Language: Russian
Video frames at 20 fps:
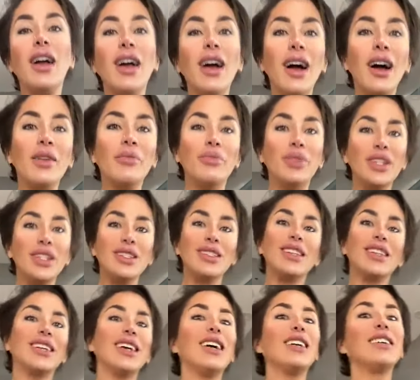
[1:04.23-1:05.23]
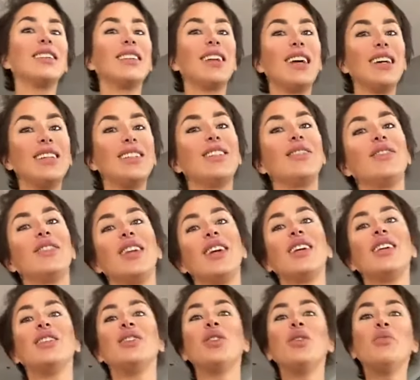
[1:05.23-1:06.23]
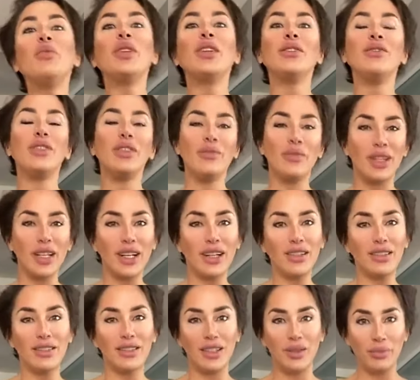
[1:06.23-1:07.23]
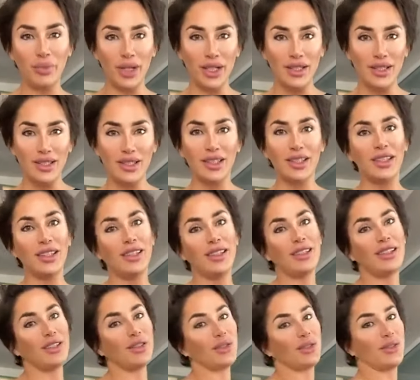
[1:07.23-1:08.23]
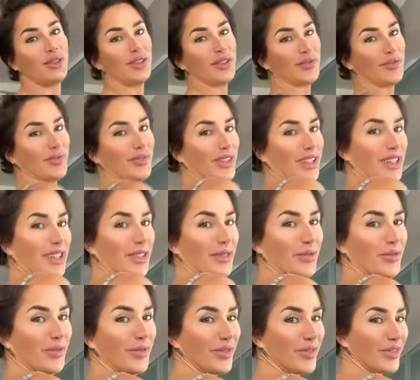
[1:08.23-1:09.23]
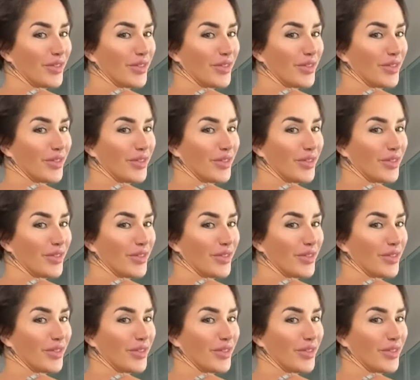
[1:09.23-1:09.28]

как обычно, как раньше, старые добрые времена, трепаться и готовить. Ладно?